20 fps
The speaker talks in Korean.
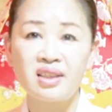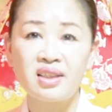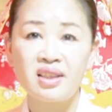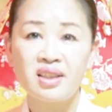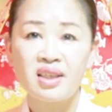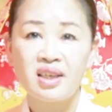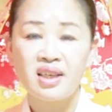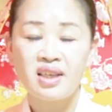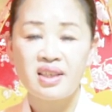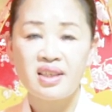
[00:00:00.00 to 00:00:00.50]

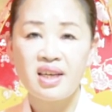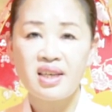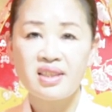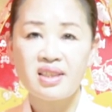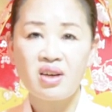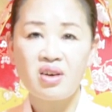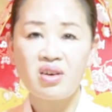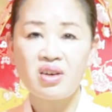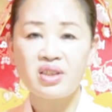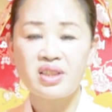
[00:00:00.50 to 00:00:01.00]
네네.
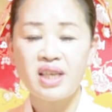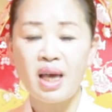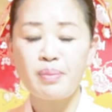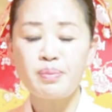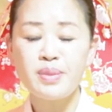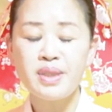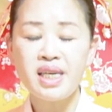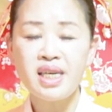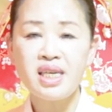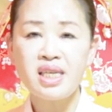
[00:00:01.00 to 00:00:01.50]
그래서
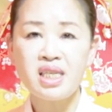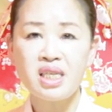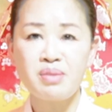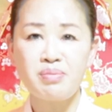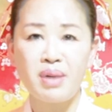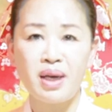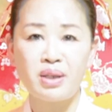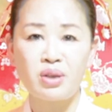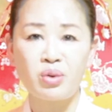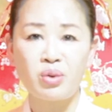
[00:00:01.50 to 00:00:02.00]

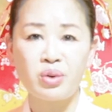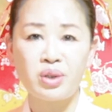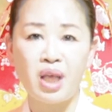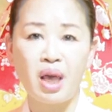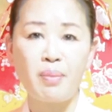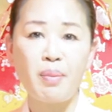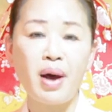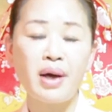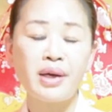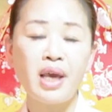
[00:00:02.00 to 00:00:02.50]
삼재이지만도
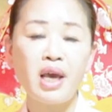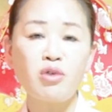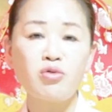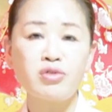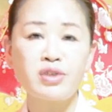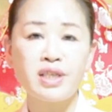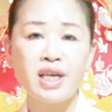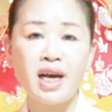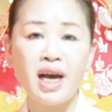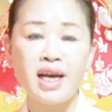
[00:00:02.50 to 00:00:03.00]
대박의
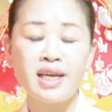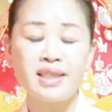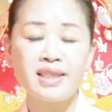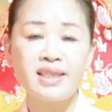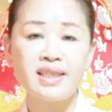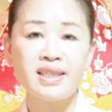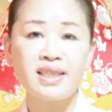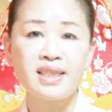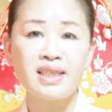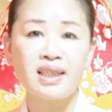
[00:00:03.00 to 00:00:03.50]
운세가
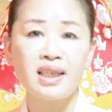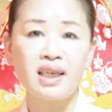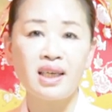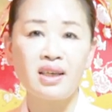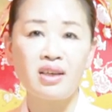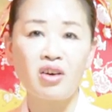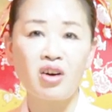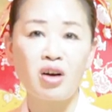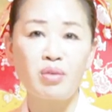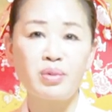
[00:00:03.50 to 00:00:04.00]

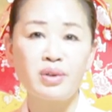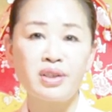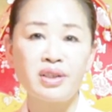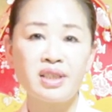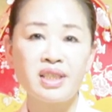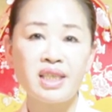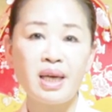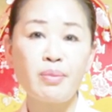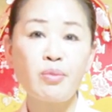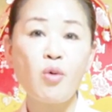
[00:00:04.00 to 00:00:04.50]
있으시니
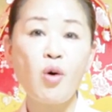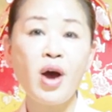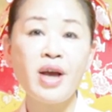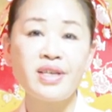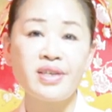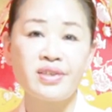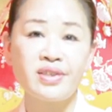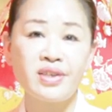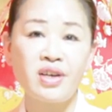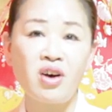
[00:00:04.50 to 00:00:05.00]
여러분들
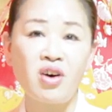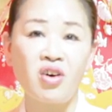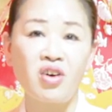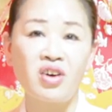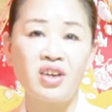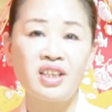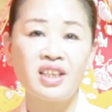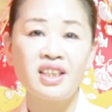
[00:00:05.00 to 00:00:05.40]
참고하셔서